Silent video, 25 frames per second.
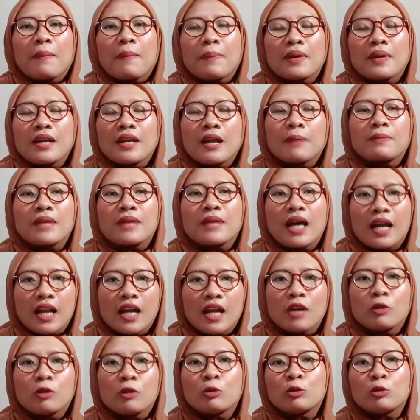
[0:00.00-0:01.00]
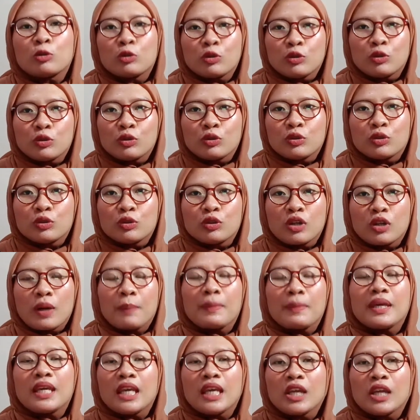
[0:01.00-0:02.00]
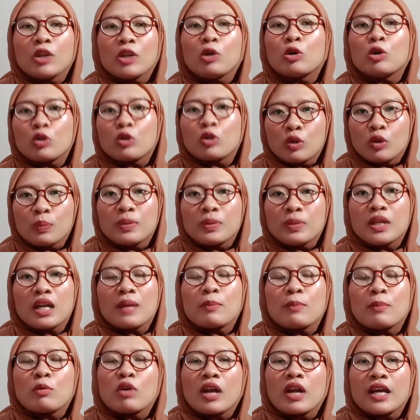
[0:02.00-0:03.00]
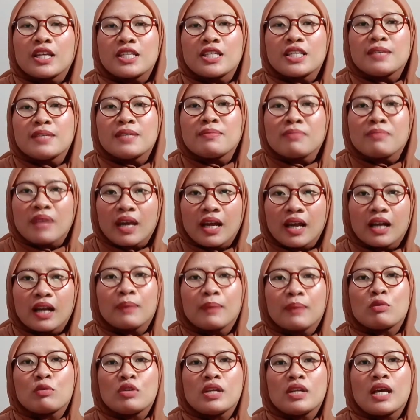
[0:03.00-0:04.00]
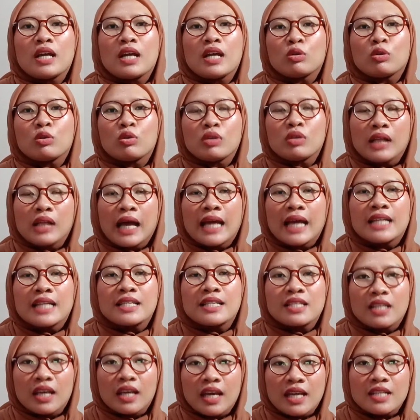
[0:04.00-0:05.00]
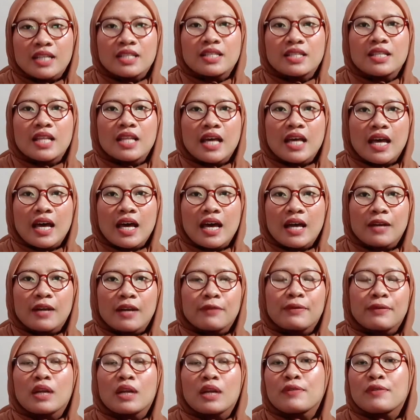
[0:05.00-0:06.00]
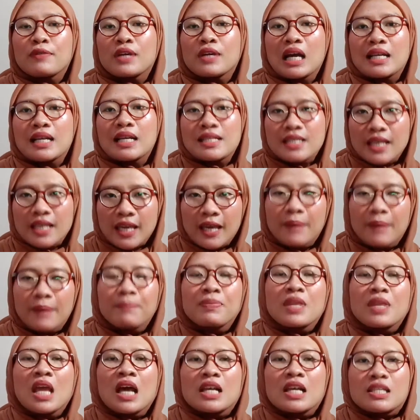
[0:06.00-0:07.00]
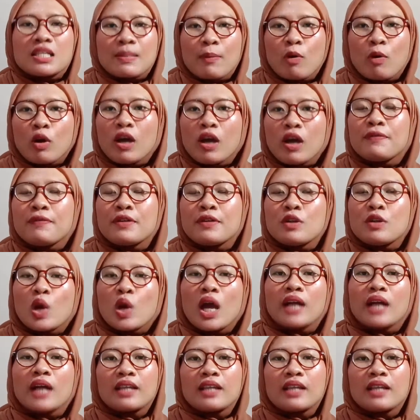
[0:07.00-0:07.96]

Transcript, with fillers: pendaftaran untuk bikin YouTube dari mulai Gmail, kemudian Google AdSense dan verifikasi. Semoga video yang